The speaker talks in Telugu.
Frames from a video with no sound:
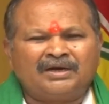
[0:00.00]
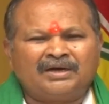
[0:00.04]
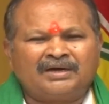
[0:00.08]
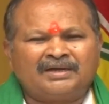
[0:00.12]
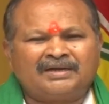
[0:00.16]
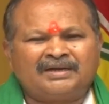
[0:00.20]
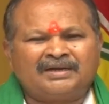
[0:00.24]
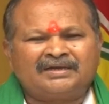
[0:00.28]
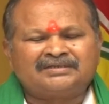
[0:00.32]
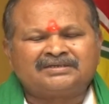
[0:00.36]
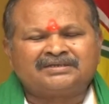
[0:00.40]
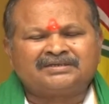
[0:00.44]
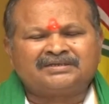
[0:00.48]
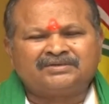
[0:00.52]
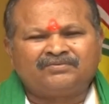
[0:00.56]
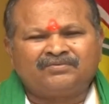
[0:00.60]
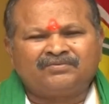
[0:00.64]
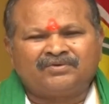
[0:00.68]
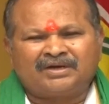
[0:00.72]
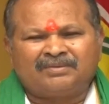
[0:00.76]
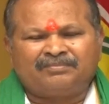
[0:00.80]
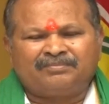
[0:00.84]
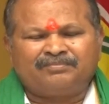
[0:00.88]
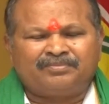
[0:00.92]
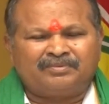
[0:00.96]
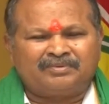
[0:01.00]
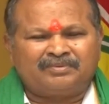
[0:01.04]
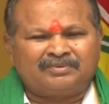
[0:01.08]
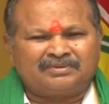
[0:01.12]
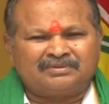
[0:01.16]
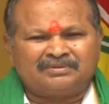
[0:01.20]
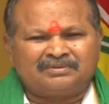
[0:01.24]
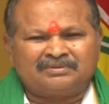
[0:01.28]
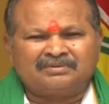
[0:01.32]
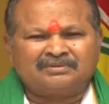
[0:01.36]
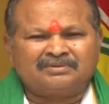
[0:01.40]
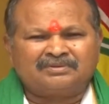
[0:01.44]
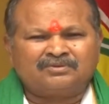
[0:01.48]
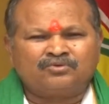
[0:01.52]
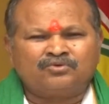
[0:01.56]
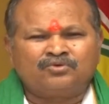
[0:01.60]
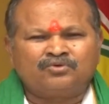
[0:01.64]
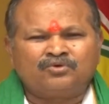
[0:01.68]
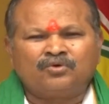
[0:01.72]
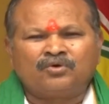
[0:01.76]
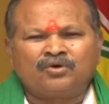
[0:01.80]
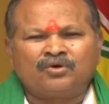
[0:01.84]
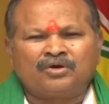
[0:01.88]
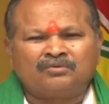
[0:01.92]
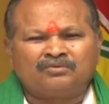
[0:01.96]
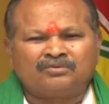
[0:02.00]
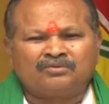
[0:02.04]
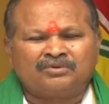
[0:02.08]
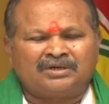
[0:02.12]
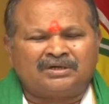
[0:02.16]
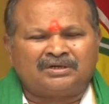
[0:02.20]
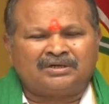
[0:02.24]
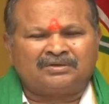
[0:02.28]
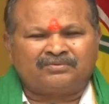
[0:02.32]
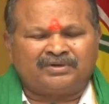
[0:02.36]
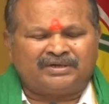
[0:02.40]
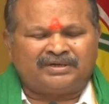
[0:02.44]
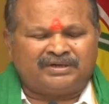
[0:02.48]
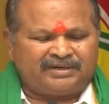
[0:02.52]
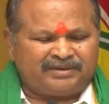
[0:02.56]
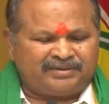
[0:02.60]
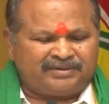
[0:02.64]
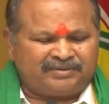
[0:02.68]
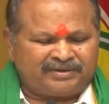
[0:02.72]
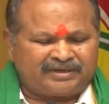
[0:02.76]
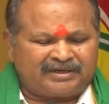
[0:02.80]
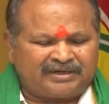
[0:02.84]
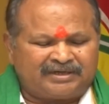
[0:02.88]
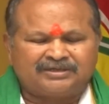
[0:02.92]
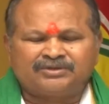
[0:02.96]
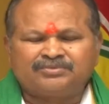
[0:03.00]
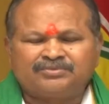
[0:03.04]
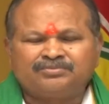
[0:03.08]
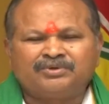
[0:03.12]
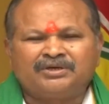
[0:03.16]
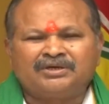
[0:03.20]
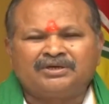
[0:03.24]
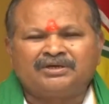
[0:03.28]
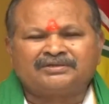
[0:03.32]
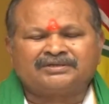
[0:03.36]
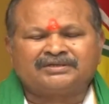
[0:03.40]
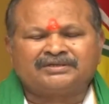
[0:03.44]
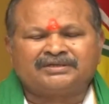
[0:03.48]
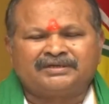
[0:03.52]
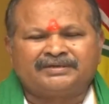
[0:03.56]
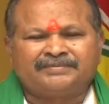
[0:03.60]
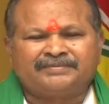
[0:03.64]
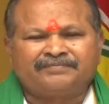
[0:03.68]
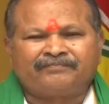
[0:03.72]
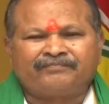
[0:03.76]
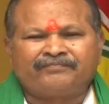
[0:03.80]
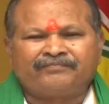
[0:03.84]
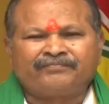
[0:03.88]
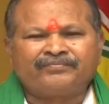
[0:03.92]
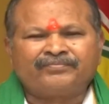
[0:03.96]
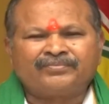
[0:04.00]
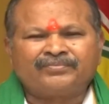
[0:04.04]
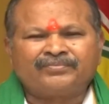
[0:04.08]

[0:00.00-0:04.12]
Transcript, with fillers: ఊళ్ళకన్నా చివర దూరం ఉన్నటువంటి రైస్ మిల్స్కి